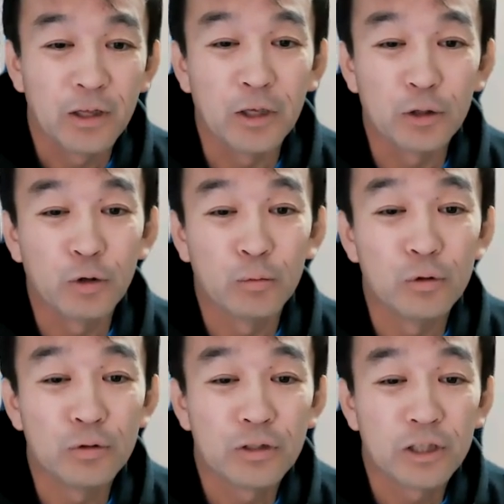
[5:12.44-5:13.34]
えー、今日
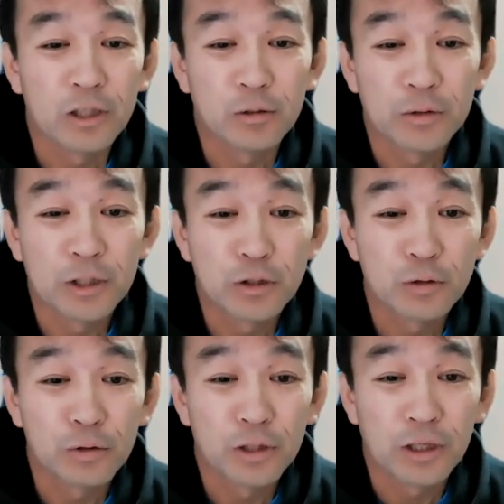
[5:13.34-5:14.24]
も最後まで視
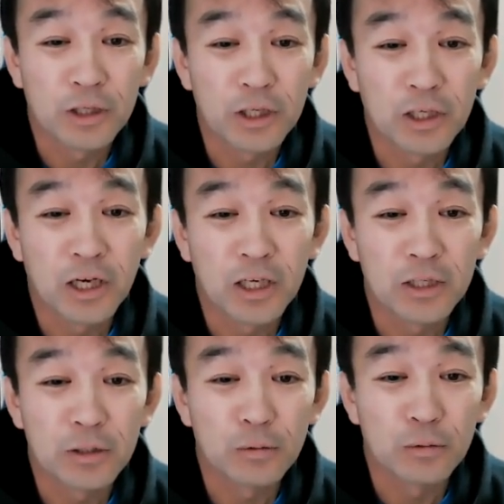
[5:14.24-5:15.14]
聴いただきあ
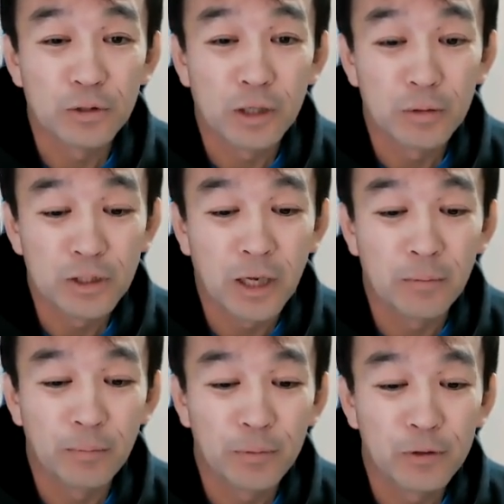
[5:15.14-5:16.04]
りがとうございまし
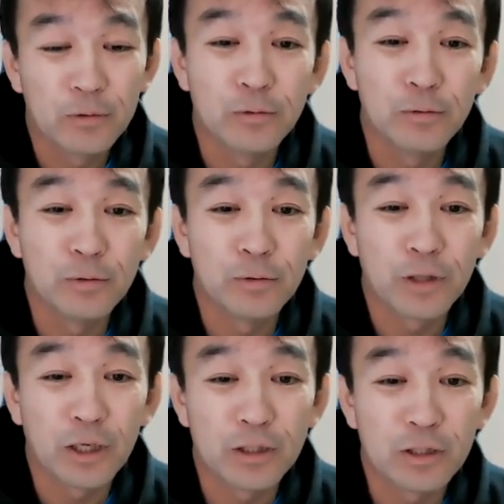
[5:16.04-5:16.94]
た。うんの
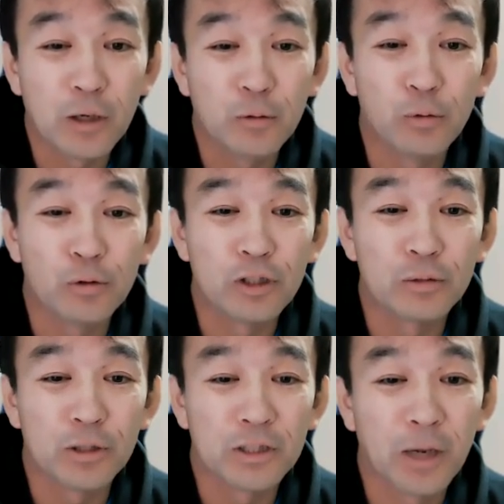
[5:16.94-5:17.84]
たかしがお送り
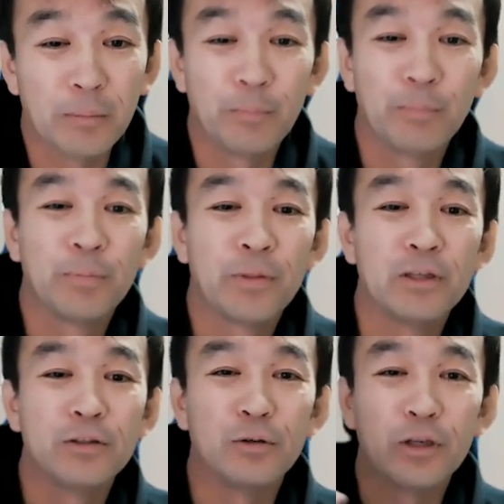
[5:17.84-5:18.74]
しました。
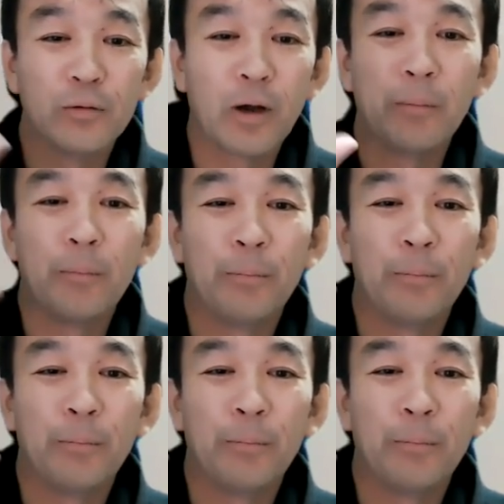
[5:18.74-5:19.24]
それでは。